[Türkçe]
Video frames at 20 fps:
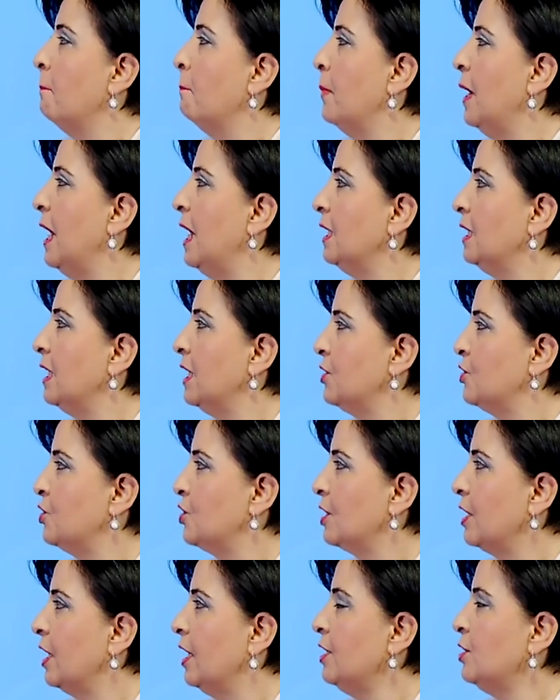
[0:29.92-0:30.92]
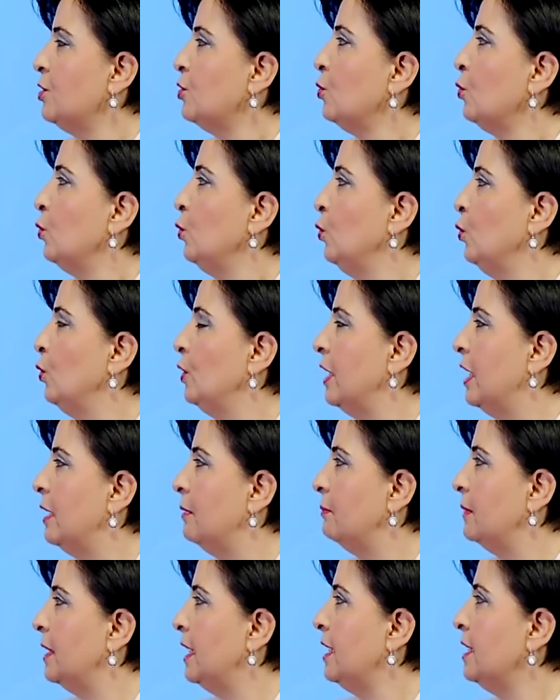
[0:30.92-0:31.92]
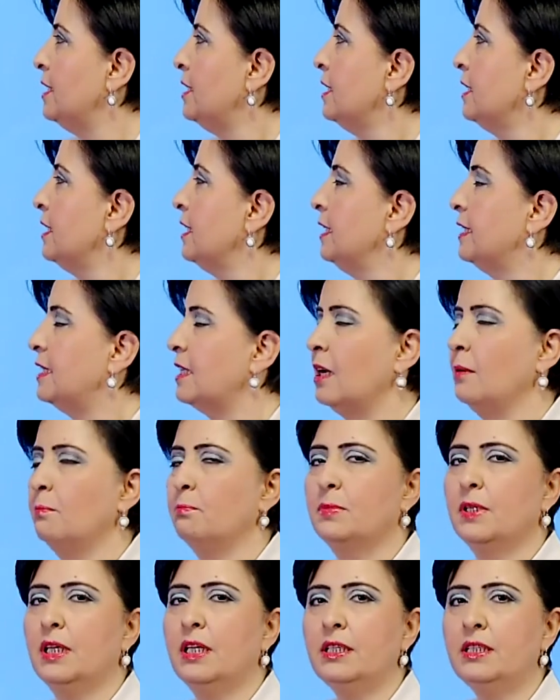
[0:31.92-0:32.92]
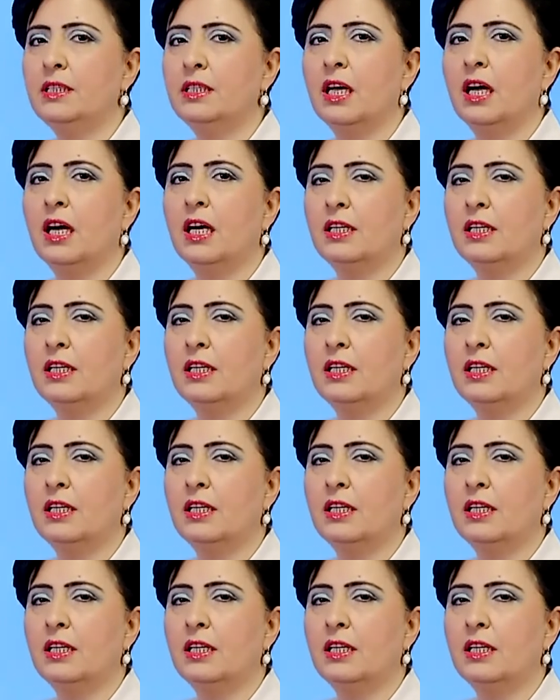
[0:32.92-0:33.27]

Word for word: Bağlaçlar, ünlemler, hitaplar,